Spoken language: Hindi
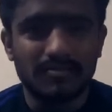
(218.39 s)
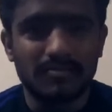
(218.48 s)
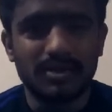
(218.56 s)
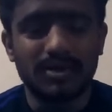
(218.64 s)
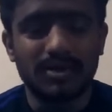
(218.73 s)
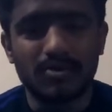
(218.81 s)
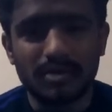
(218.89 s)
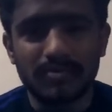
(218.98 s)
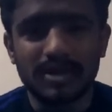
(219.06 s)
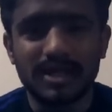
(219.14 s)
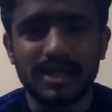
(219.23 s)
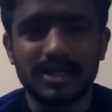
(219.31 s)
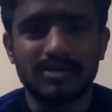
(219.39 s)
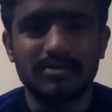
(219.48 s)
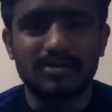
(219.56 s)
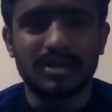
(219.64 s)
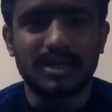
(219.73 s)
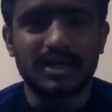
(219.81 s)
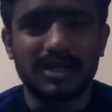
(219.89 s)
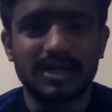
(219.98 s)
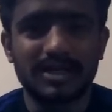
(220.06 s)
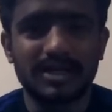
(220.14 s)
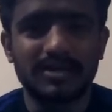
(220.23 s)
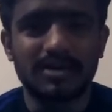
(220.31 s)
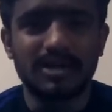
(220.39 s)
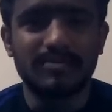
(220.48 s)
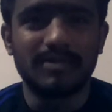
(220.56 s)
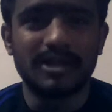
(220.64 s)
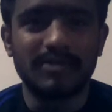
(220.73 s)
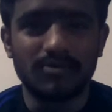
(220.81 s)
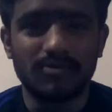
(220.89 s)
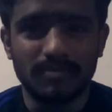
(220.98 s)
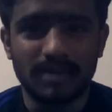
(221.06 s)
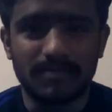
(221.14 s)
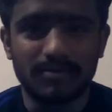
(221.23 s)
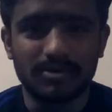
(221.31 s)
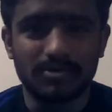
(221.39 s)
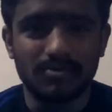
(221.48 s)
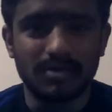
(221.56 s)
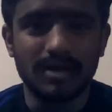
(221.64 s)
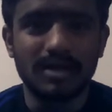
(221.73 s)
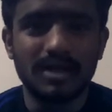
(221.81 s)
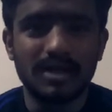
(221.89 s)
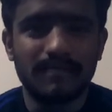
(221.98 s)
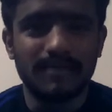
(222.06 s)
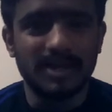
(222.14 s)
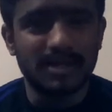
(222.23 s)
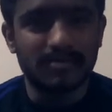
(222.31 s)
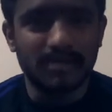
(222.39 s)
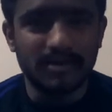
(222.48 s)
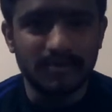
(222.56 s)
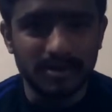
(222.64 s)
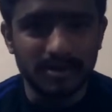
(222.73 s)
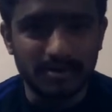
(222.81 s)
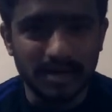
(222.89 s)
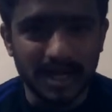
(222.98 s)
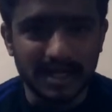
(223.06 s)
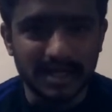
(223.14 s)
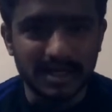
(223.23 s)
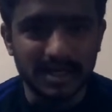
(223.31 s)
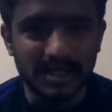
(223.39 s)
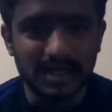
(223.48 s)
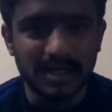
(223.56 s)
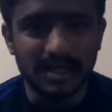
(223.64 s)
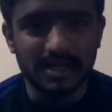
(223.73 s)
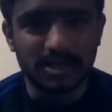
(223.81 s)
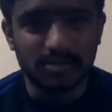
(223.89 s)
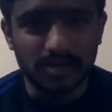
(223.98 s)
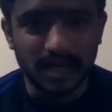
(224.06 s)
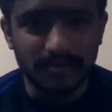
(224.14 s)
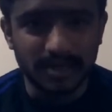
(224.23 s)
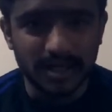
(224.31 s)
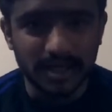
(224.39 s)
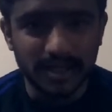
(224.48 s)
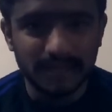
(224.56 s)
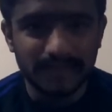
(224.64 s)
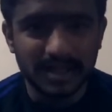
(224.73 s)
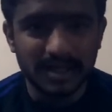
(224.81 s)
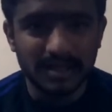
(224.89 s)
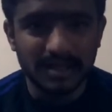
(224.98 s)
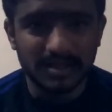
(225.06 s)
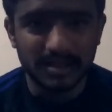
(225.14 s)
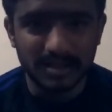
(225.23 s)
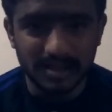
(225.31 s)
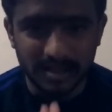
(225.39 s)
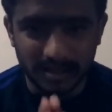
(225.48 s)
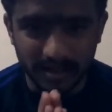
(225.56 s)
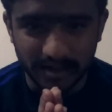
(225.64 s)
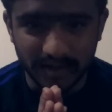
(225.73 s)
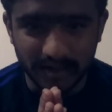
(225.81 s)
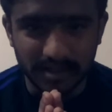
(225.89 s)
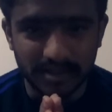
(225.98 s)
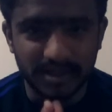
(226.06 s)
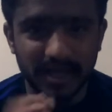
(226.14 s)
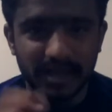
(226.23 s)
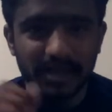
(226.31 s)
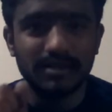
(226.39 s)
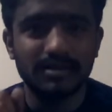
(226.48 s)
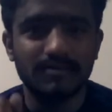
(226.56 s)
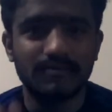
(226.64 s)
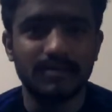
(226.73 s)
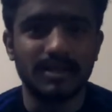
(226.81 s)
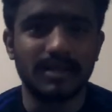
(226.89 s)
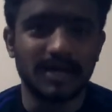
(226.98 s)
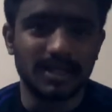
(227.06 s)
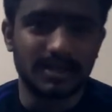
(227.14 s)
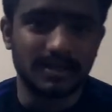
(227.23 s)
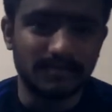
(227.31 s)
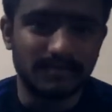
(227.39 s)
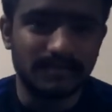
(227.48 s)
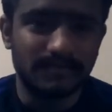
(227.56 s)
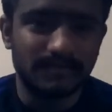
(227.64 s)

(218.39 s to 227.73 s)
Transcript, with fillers: मुझे और भी कई चीज़ों से अगर रिलेटेड नॉलेज मिलेगी वो भी मैं आपको दूंगा प्लीज़ मेरी वीडियो को लाइक करें एंड सब्सक्राइब करें धन्यवाद जय हिंद वंदे मातरम